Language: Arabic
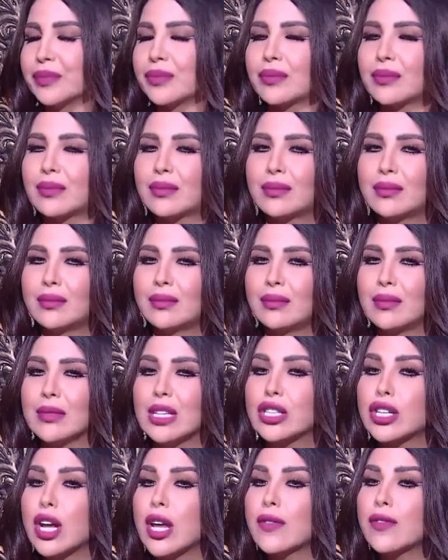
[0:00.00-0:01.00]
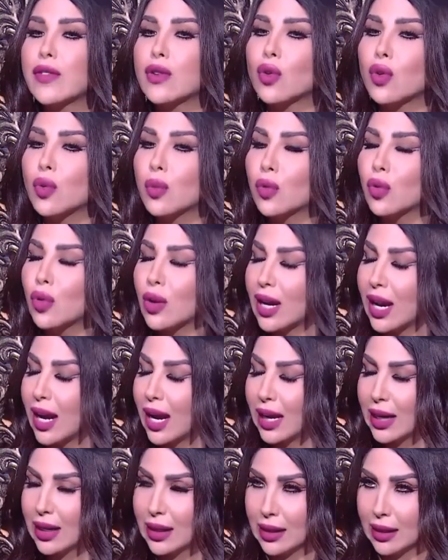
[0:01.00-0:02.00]
فقط شايف ان جمهور
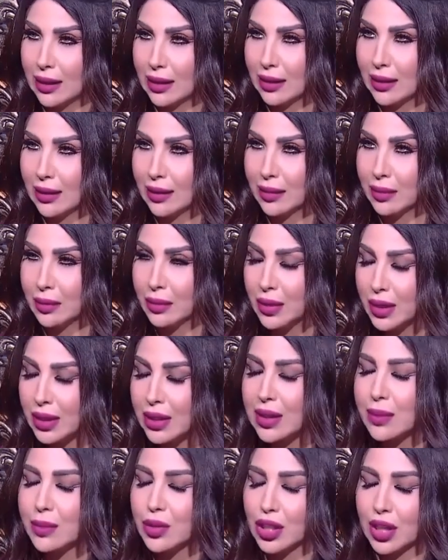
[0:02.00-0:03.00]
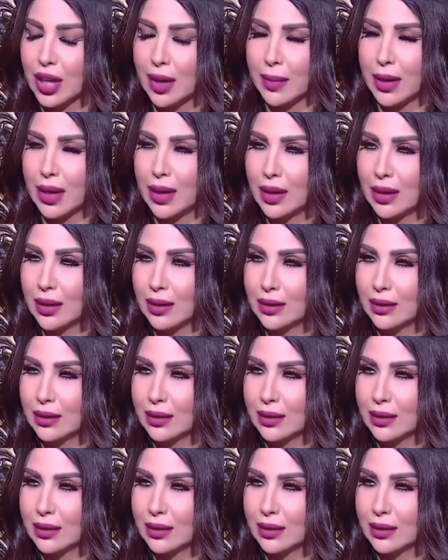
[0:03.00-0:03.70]
الاهلي بيظلم شيكابالا